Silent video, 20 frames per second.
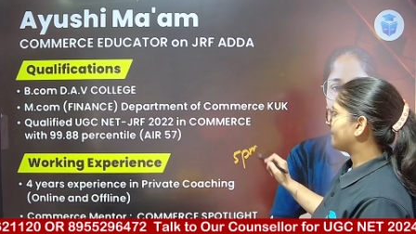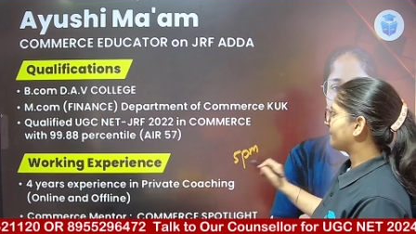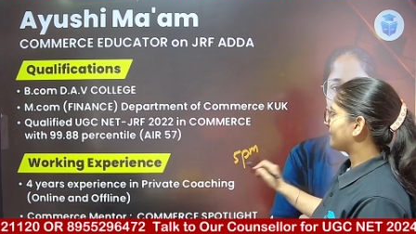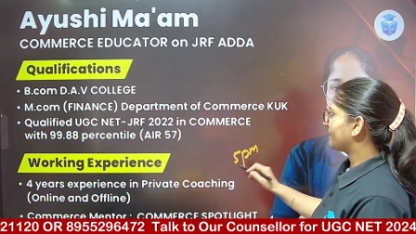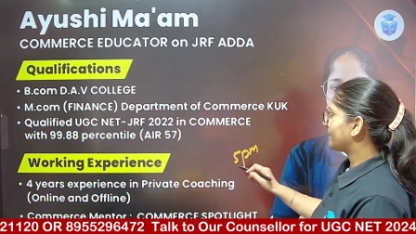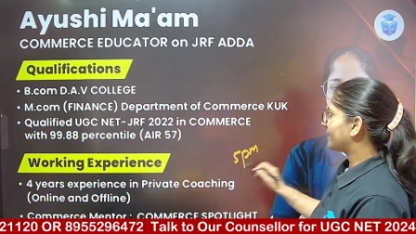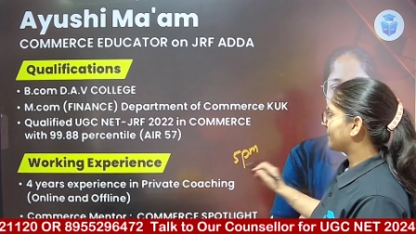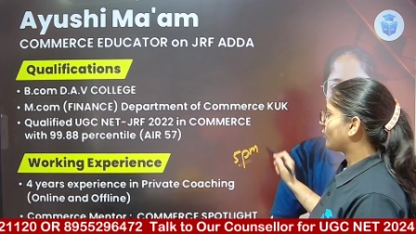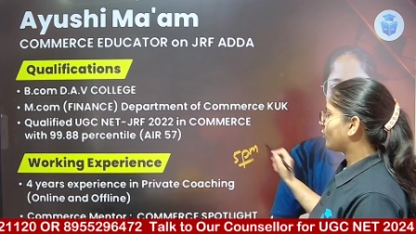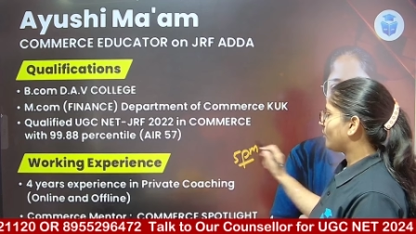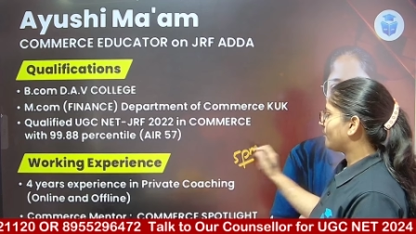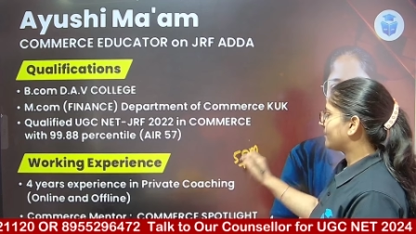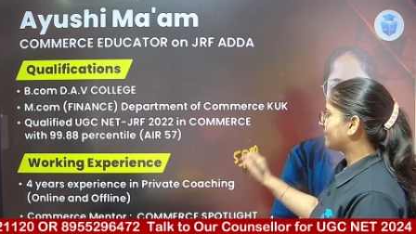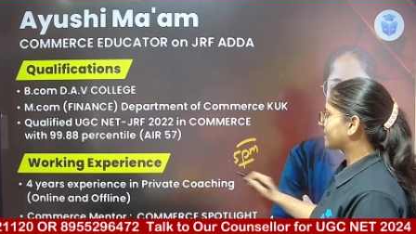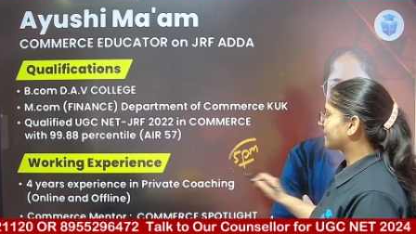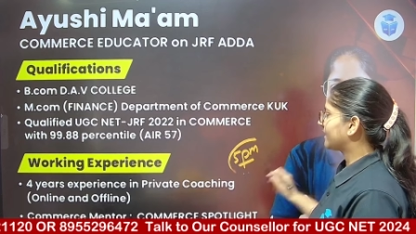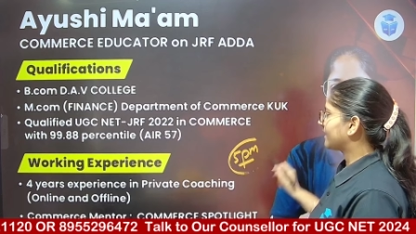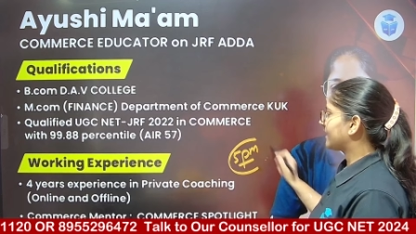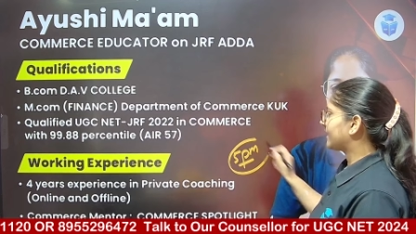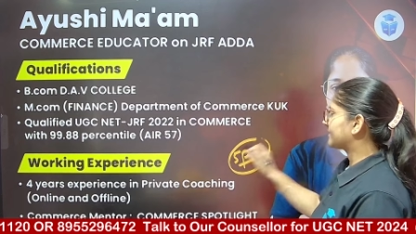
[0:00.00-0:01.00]
पे मेरी कॉमर्स की
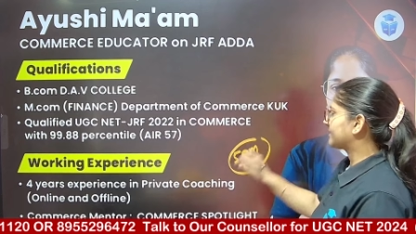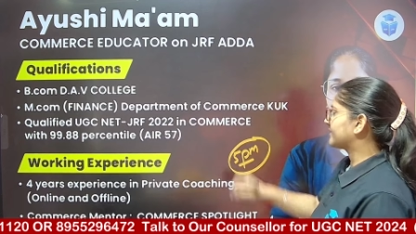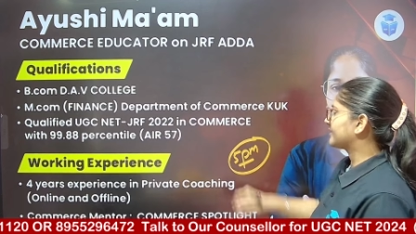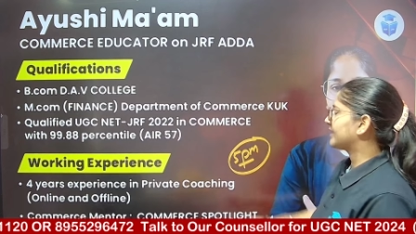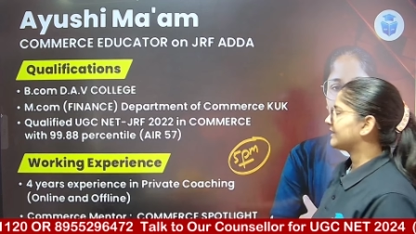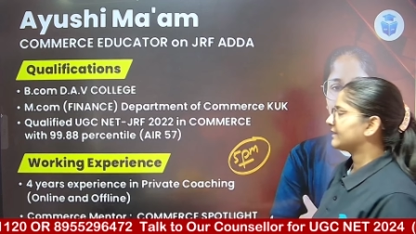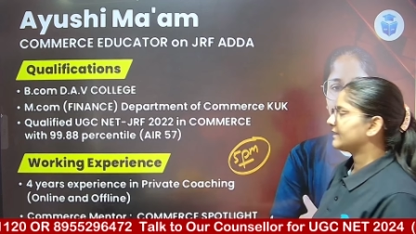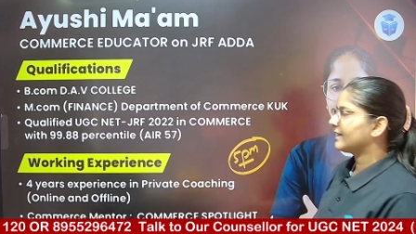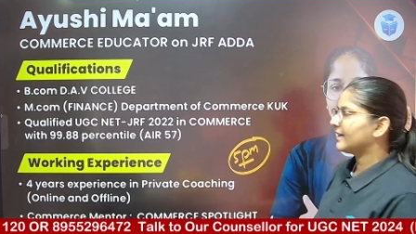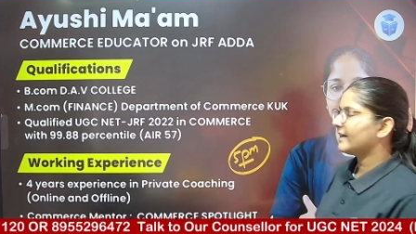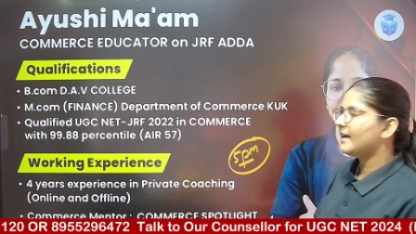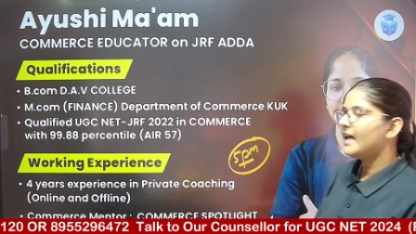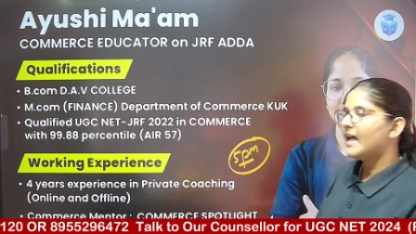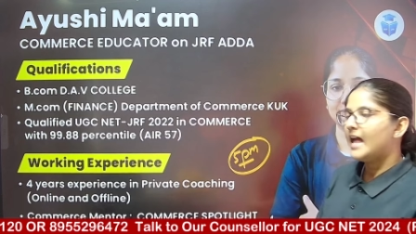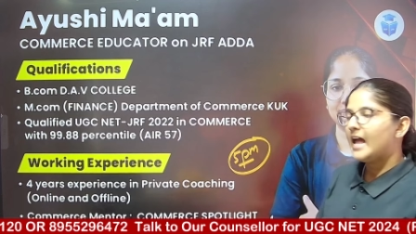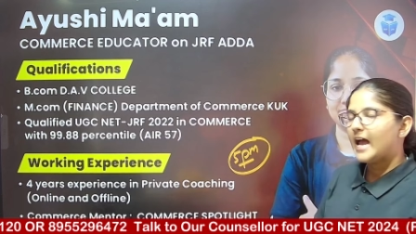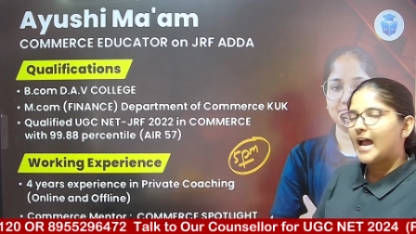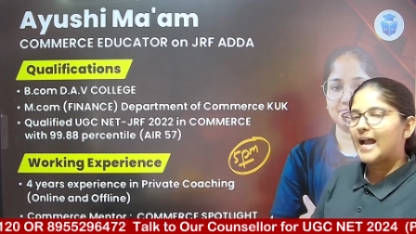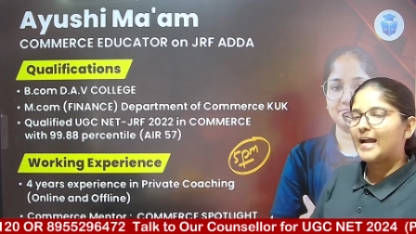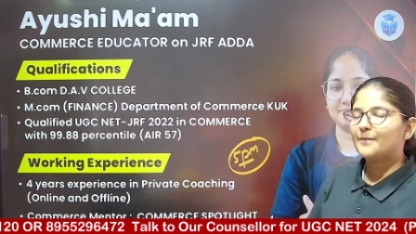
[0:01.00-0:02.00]
क्लासेस रहती हैं
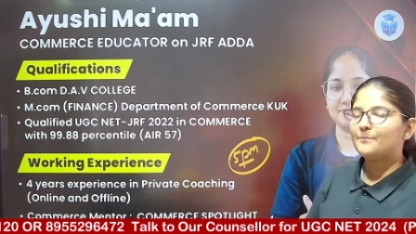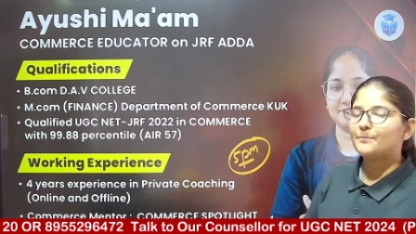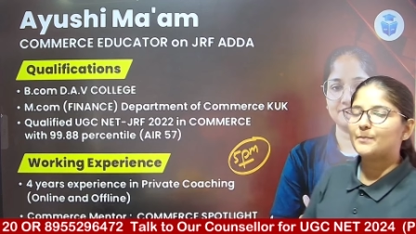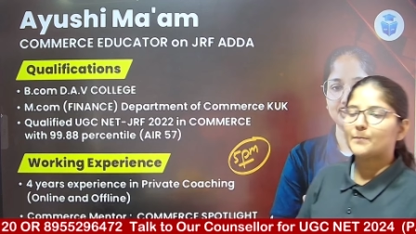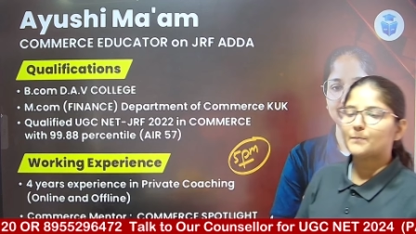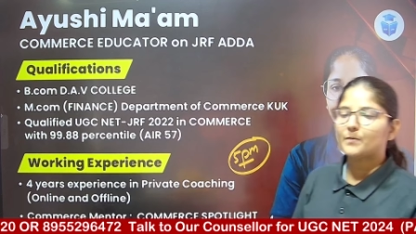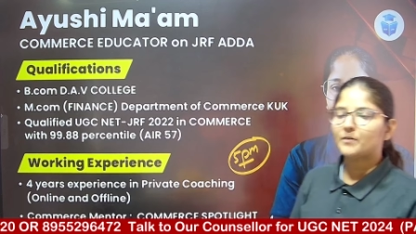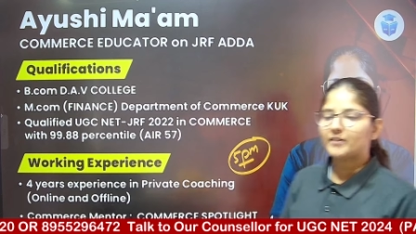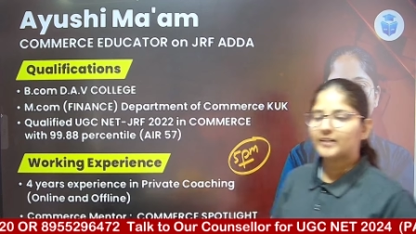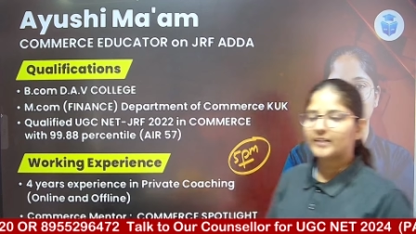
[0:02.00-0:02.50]
एंड पेपर वन